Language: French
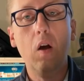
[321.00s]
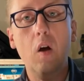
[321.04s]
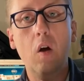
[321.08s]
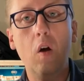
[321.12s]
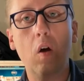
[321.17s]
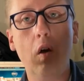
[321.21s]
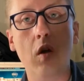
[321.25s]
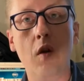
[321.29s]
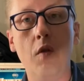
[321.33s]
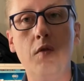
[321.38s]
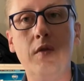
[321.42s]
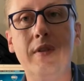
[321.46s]

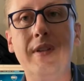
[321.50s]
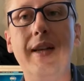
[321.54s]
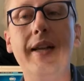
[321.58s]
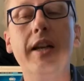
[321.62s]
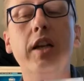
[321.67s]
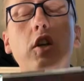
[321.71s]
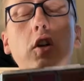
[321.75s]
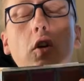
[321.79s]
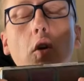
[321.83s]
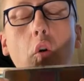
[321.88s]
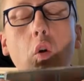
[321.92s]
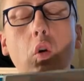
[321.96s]
euh, vous
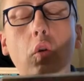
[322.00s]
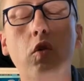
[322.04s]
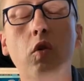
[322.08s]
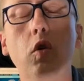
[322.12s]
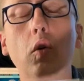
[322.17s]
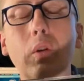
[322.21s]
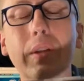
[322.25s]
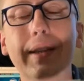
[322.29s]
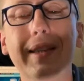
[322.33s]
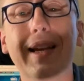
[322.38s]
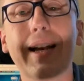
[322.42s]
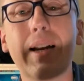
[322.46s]
allez
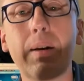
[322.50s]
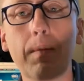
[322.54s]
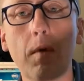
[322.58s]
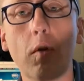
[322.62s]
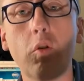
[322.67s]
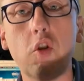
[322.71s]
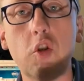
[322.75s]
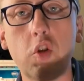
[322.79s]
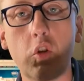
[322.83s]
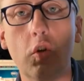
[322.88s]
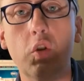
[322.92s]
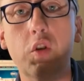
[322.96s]

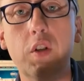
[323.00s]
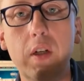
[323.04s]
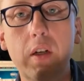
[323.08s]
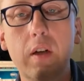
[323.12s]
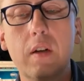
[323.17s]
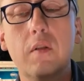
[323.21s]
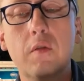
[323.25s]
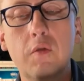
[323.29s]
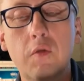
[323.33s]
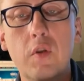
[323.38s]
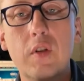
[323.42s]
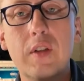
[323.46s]
totalement
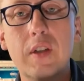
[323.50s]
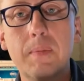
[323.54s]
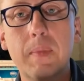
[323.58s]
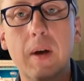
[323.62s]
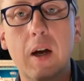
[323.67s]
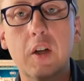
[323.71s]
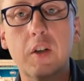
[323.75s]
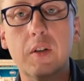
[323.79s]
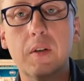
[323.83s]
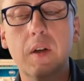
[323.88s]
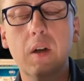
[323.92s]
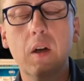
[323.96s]
changer vos
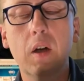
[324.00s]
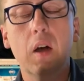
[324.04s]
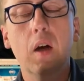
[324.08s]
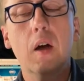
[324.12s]
images.